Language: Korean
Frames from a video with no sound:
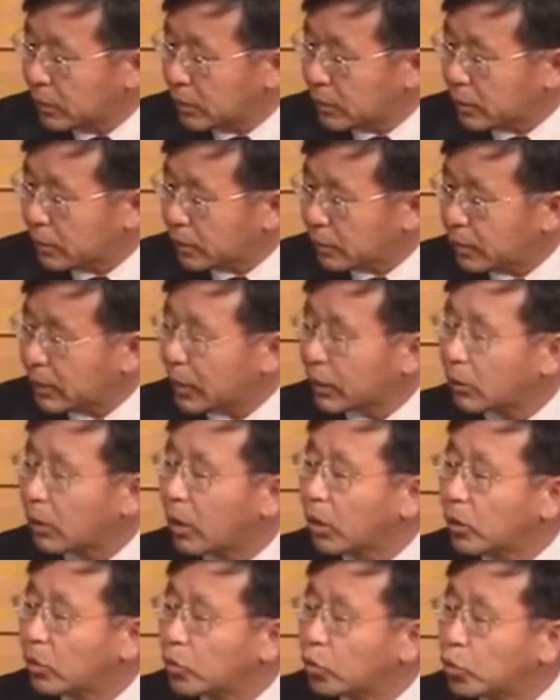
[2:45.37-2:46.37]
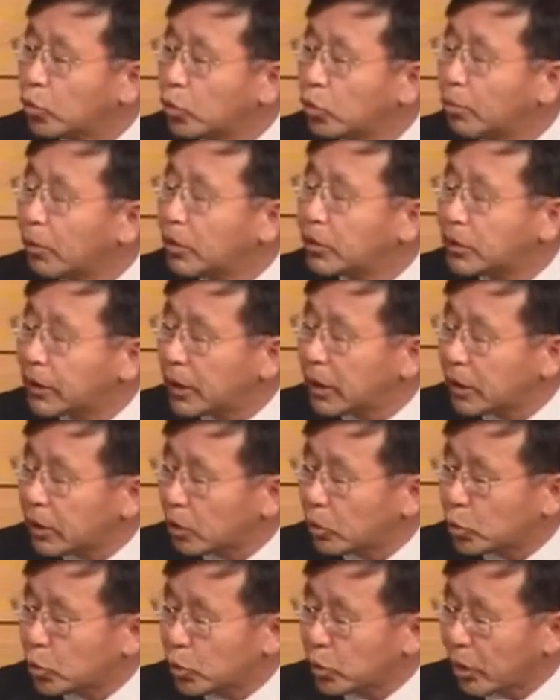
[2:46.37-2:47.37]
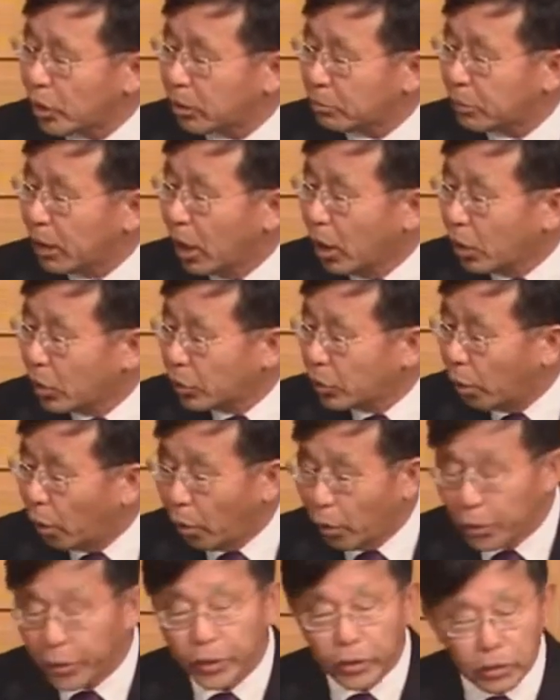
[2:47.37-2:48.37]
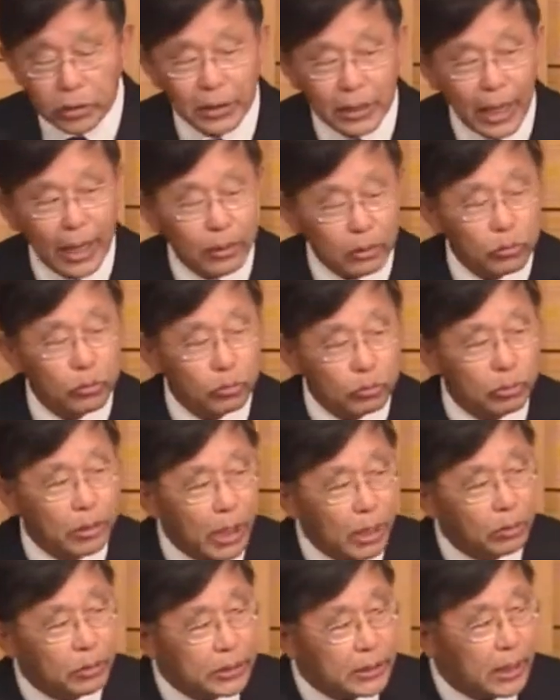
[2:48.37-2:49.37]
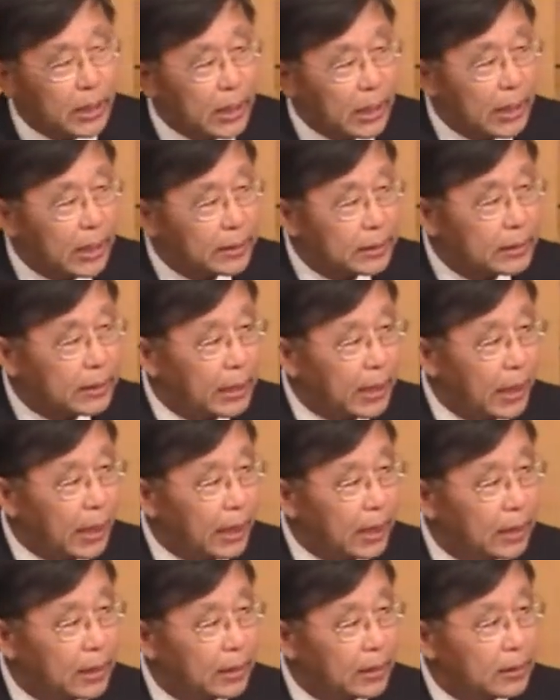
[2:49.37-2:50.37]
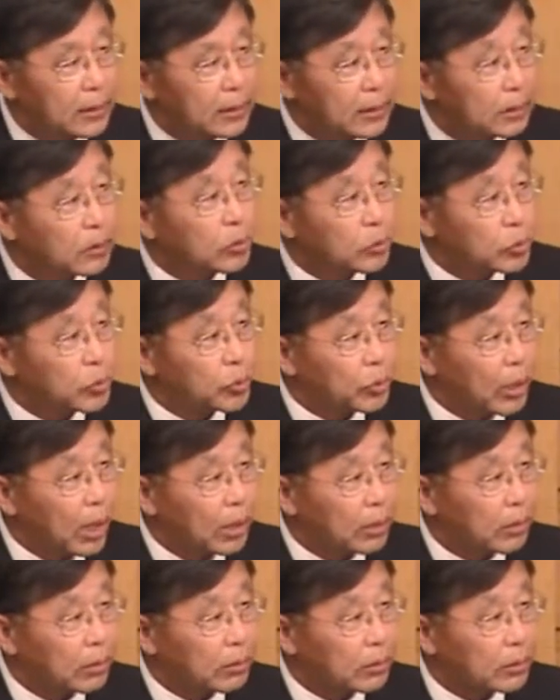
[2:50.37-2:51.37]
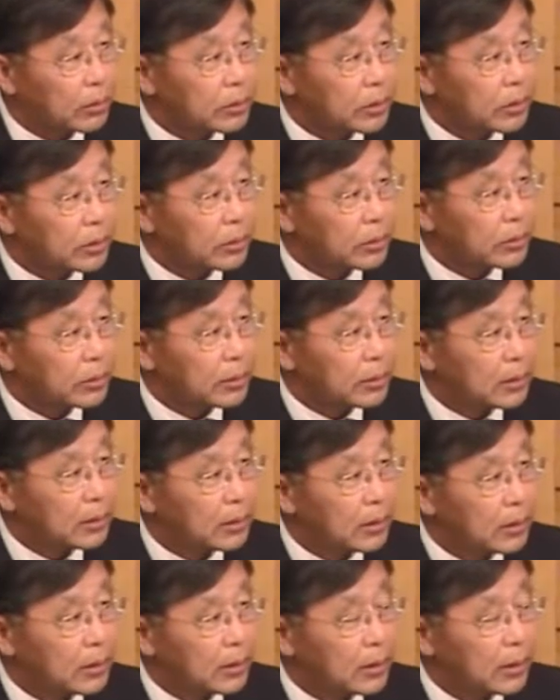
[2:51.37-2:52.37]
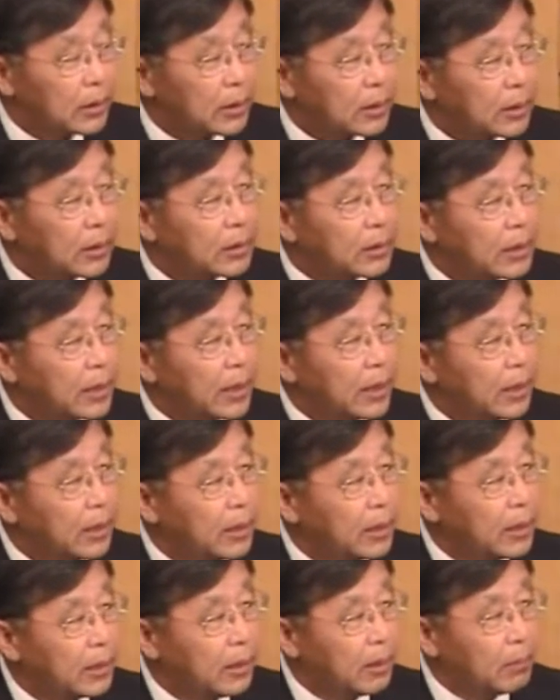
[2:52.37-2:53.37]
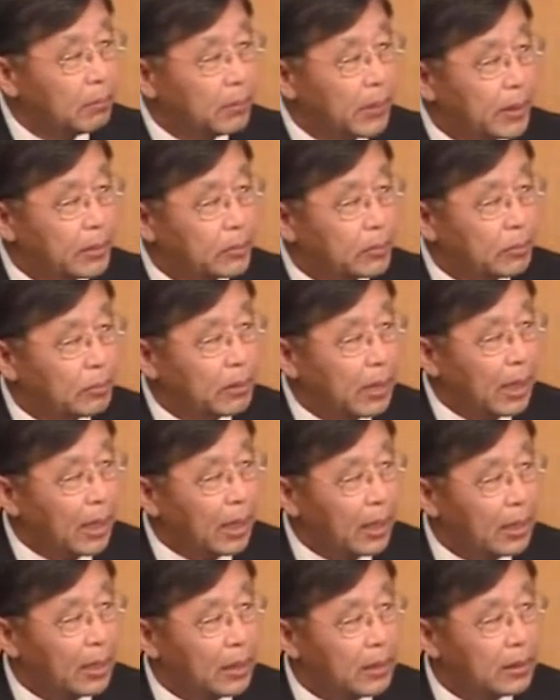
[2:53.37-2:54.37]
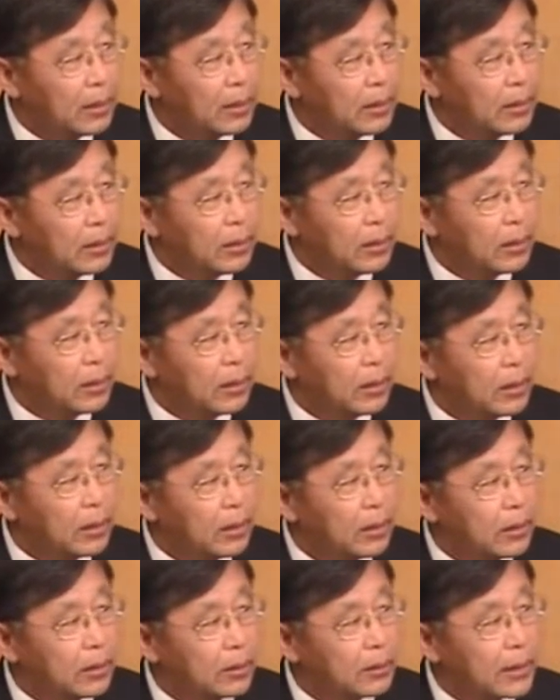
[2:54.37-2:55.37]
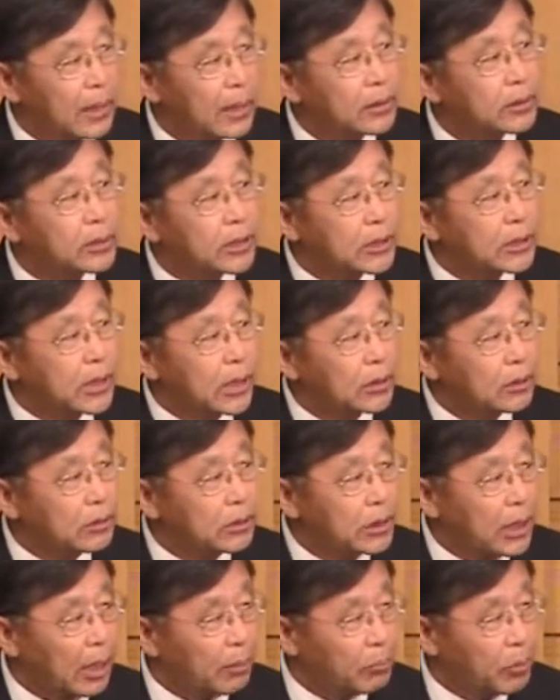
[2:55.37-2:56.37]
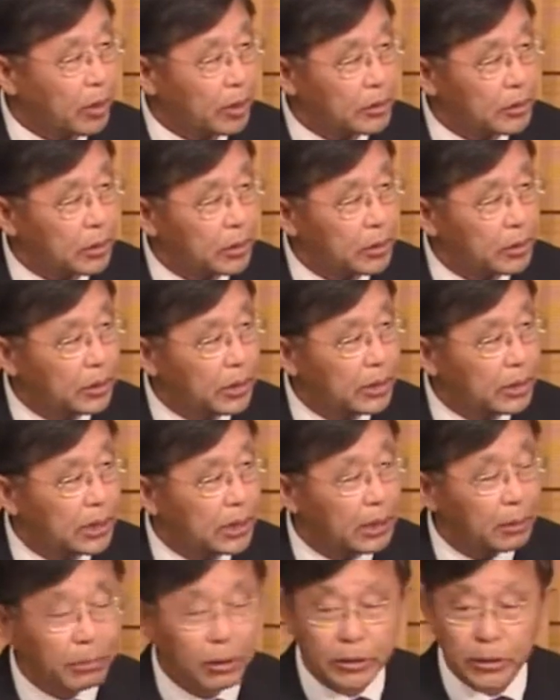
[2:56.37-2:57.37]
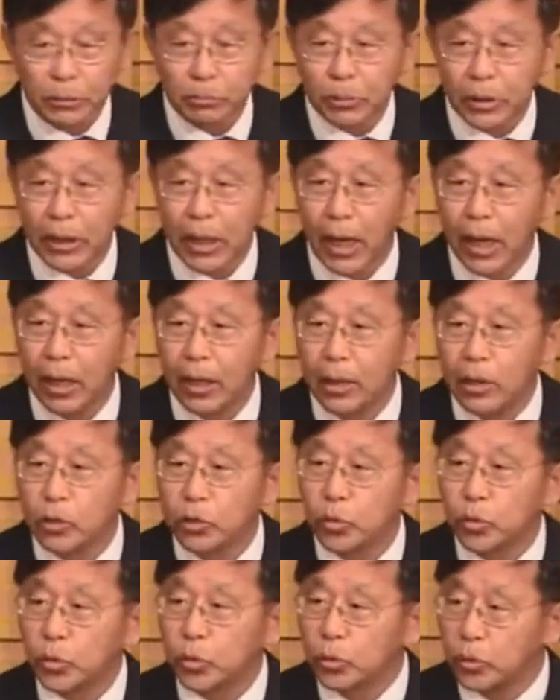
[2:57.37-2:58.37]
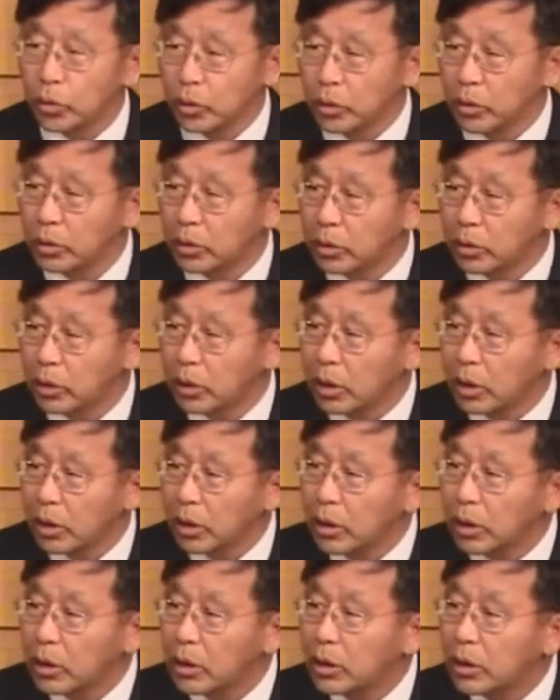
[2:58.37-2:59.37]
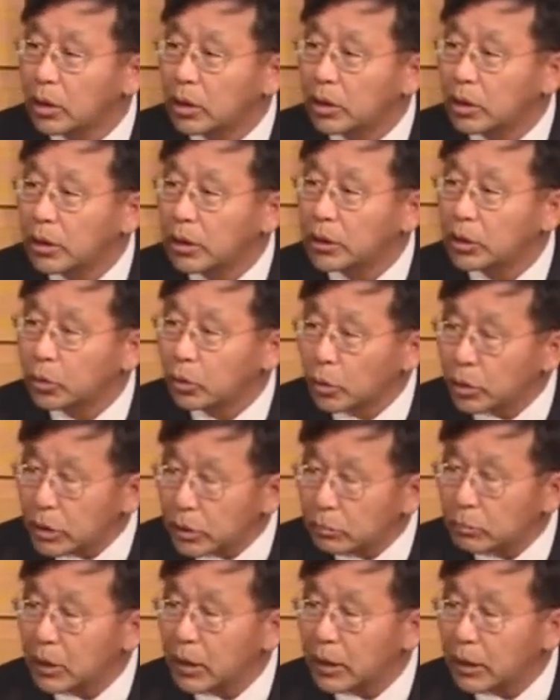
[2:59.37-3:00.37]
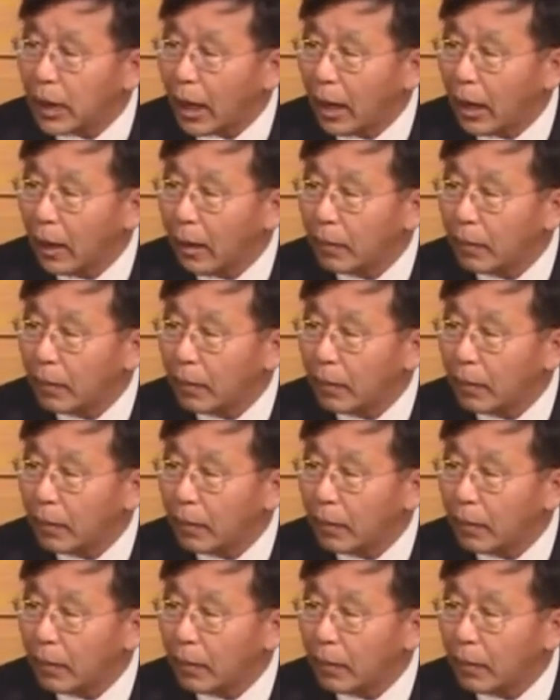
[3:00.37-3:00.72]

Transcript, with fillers: 그러나 두 번째 게 더 중요한 겁니다. 너희는 나를 누구라고 생각하느냐? 이게 더 중요한 거거든요. 그럴 때 베드로가 어, 다른 제자들을 대표해서 이렇게 대답했습니다. 주는 그리스도십니다.